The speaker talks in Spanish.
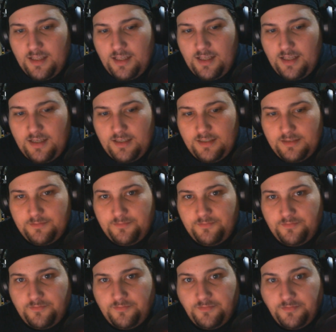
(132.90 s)

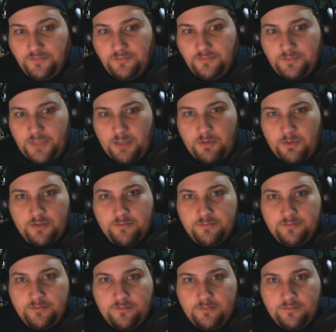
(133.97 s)
Em, pero bueno,
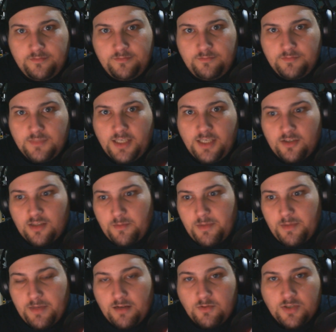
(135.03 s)
quiero
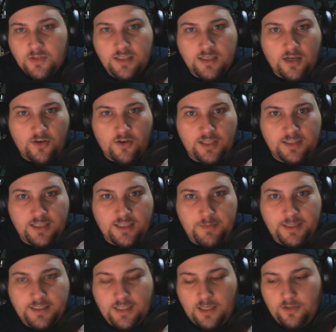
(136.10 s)
también ver cómo se desarrolla el
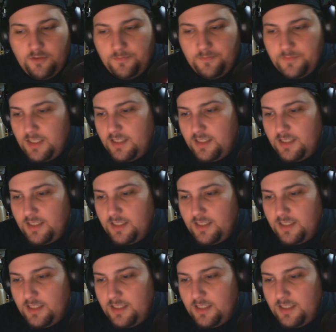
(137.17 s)
tema y tal, ¿no?